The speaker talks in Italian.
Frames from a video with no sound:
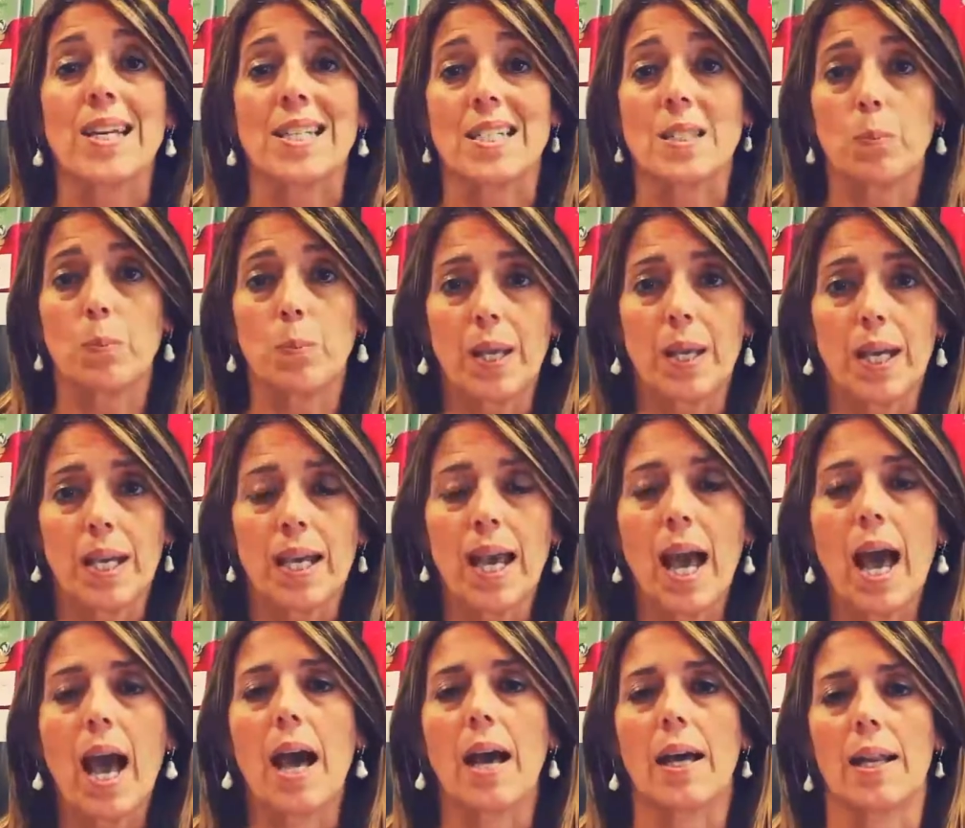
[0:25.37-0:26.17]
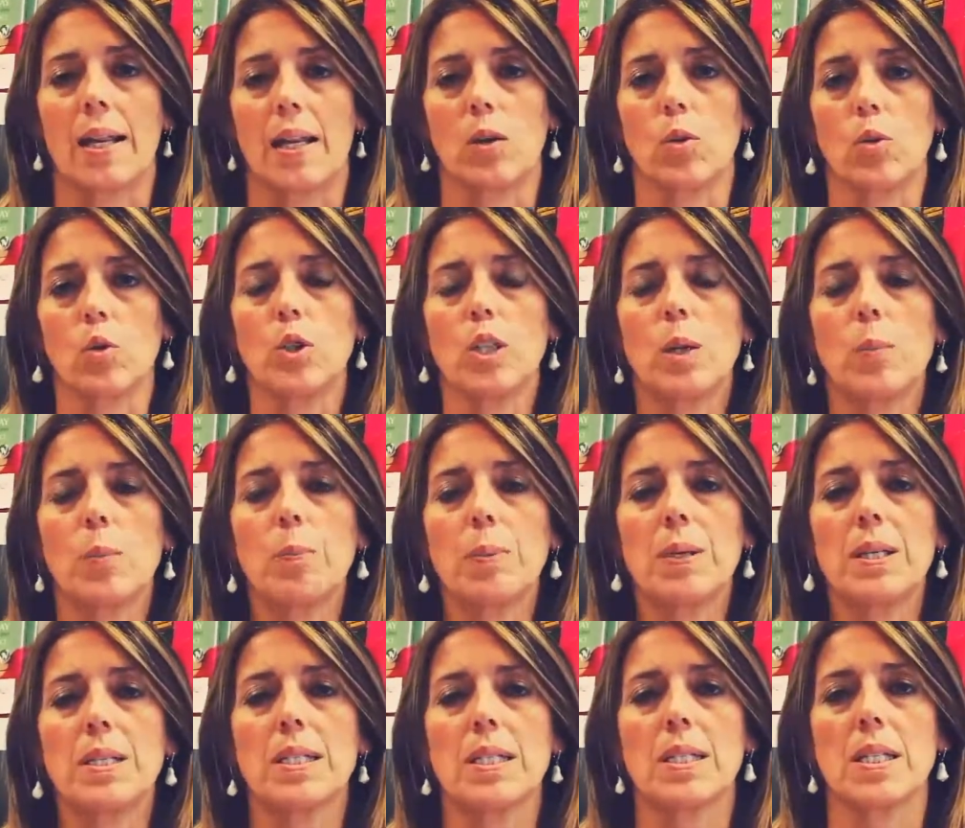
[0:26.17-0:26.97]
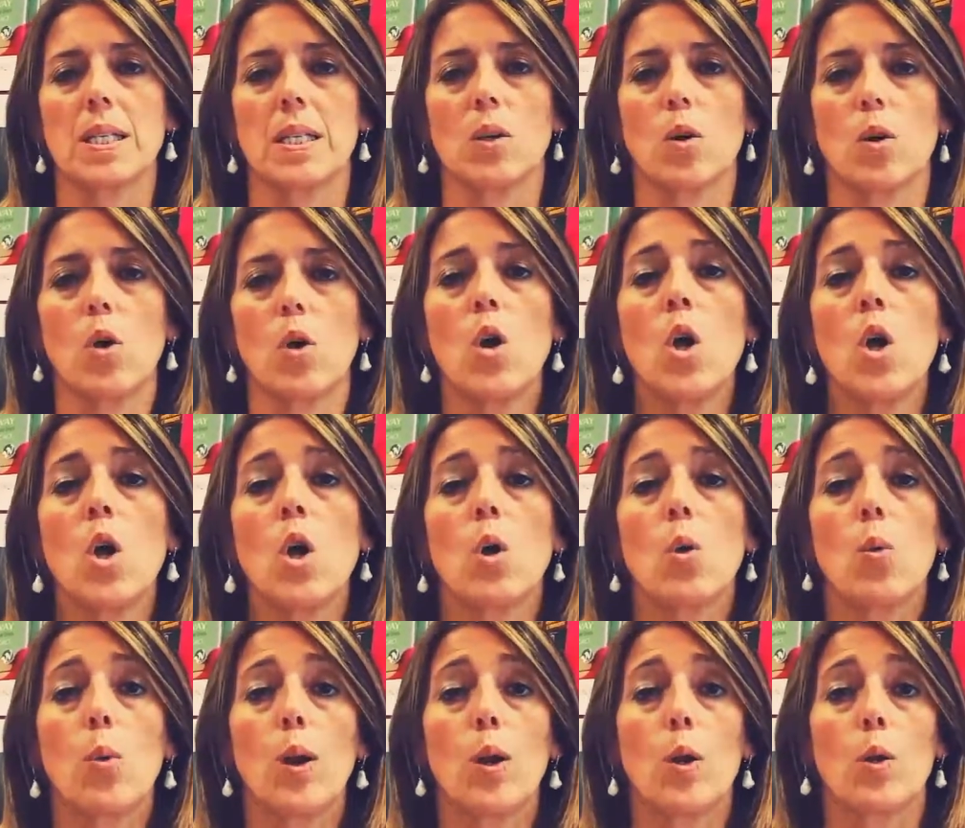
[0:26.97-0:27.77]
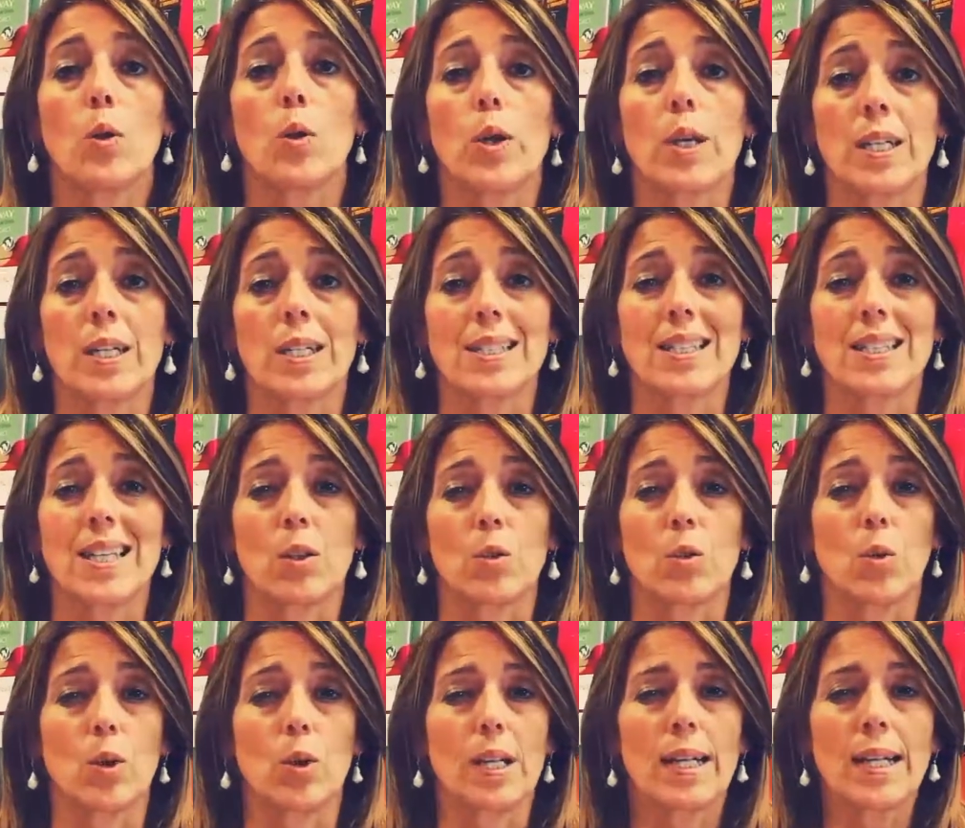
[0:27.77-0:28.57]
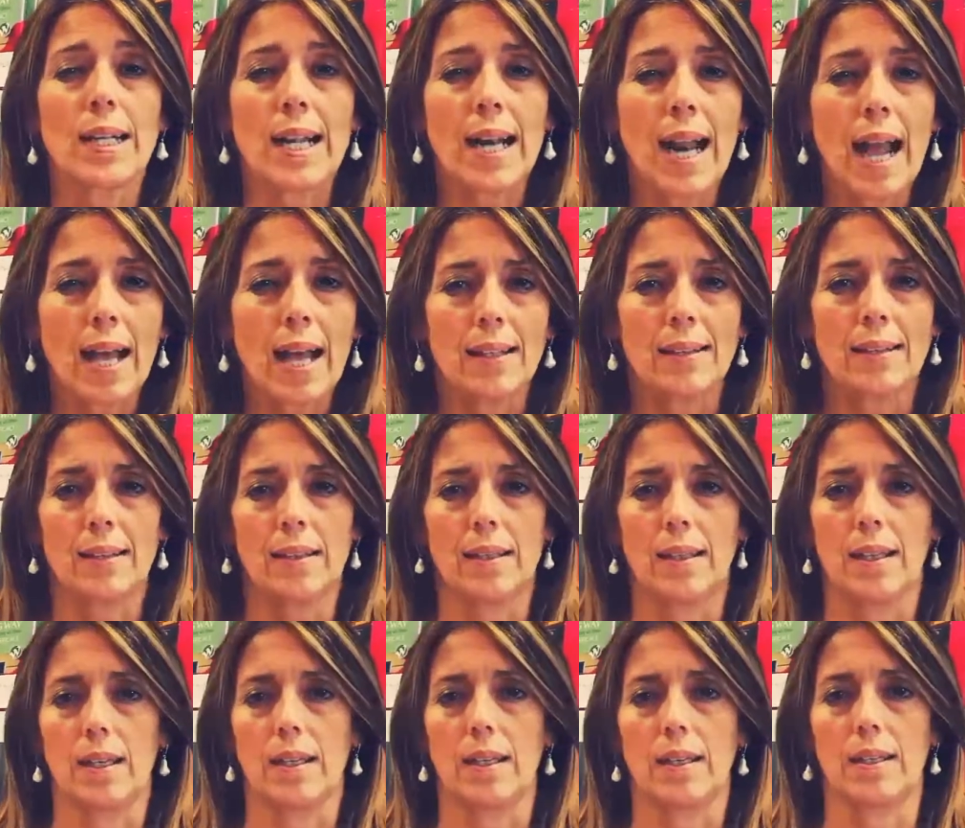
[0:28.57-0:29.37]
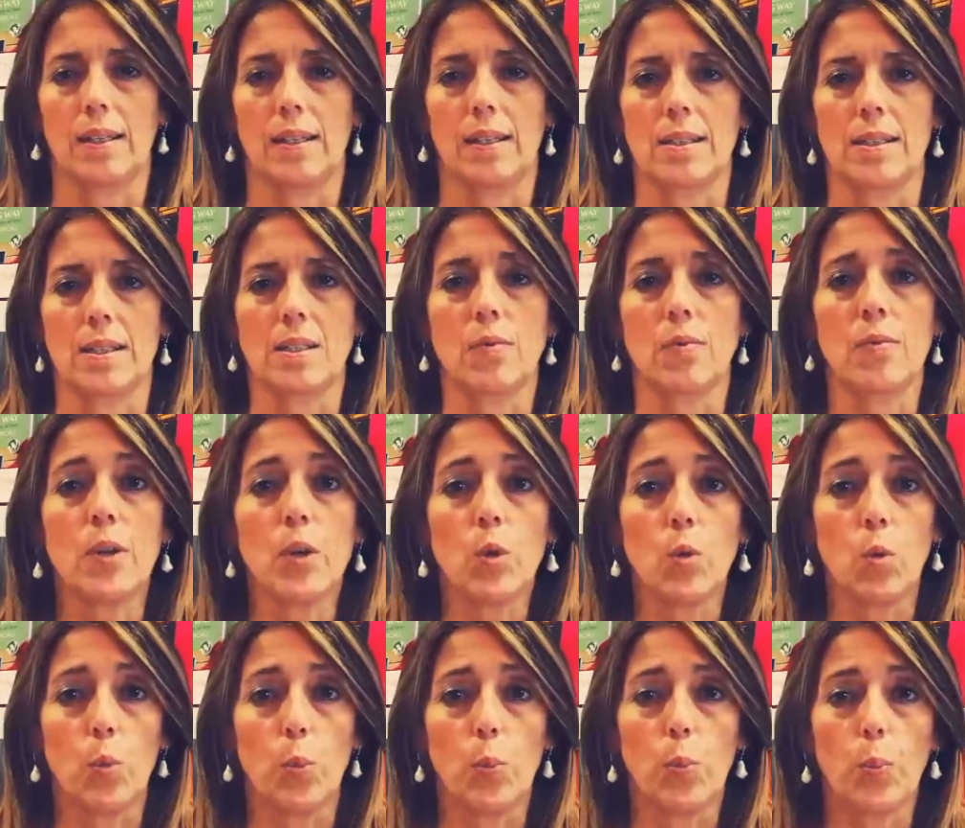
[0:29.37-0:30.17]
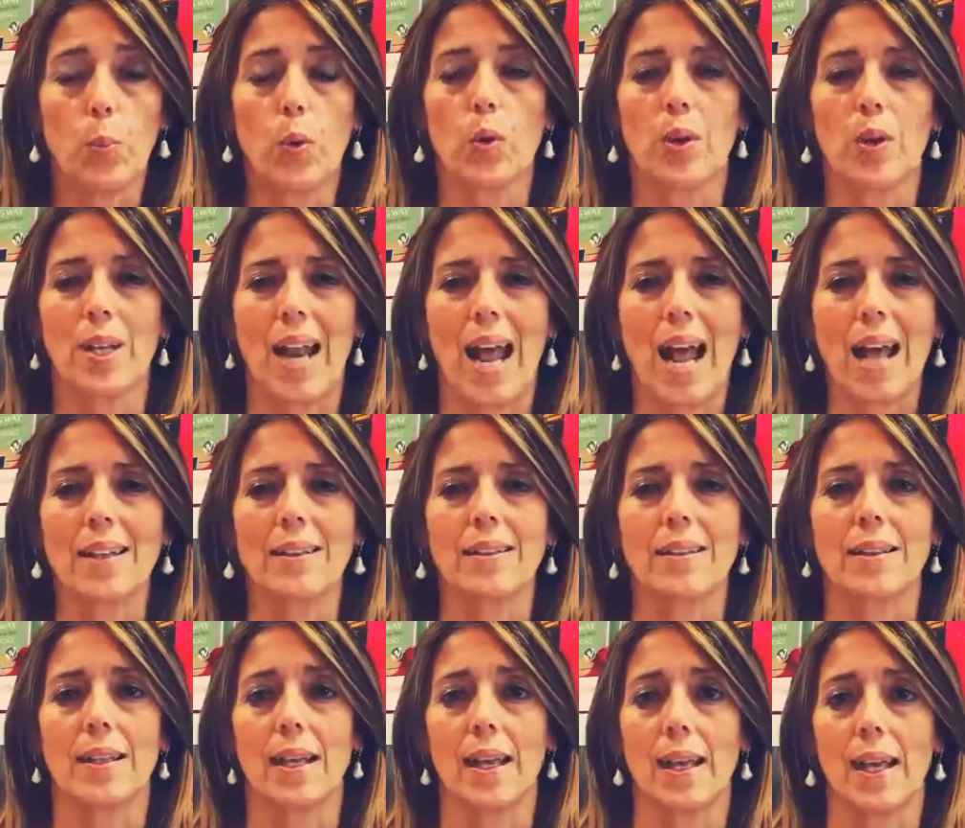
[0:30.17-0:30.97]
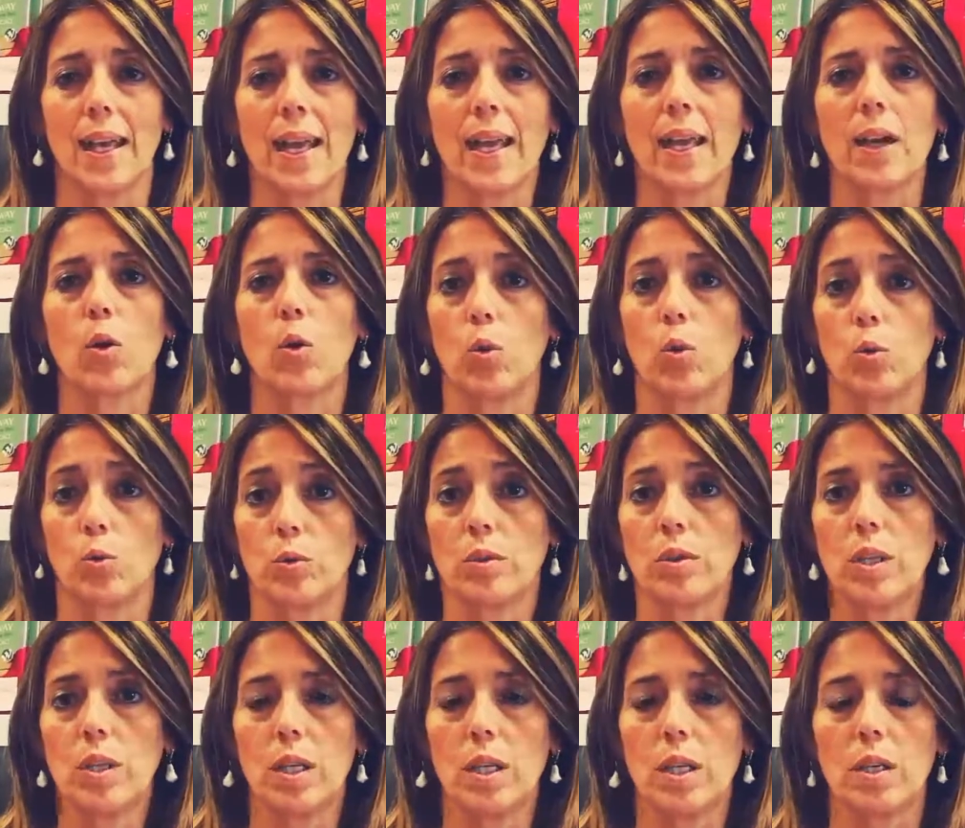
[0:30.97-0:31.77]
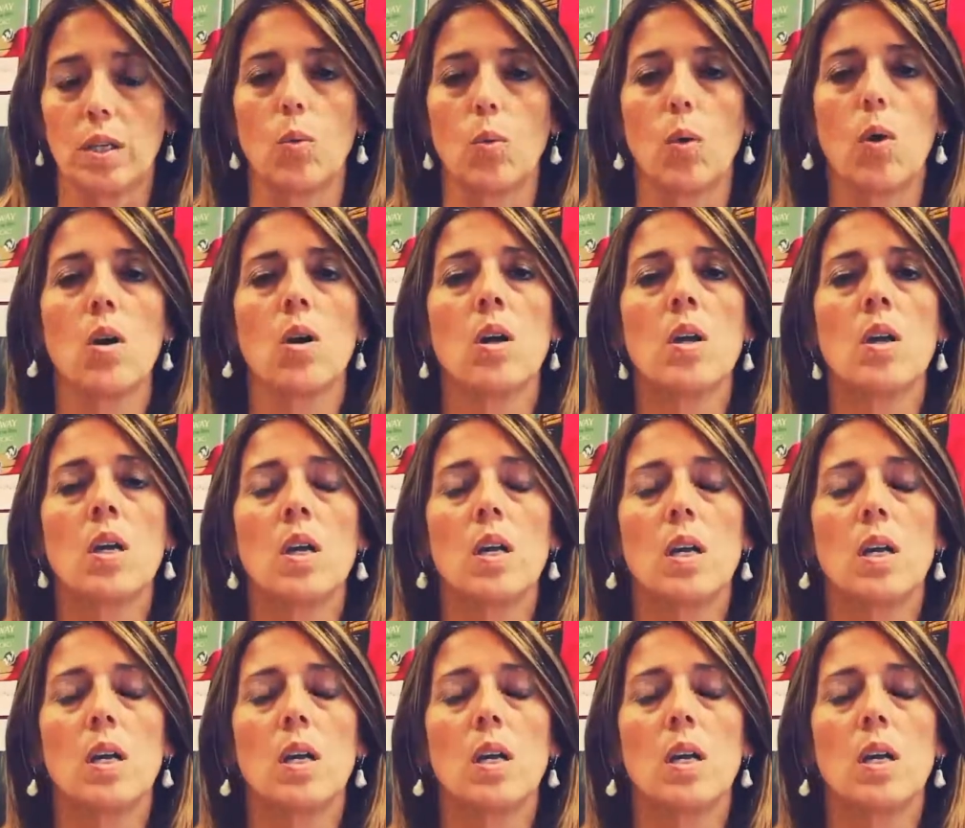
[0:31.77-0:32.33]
spiegare con il pensiero quello che era stato il grande eh, sviluppo, grande e continuo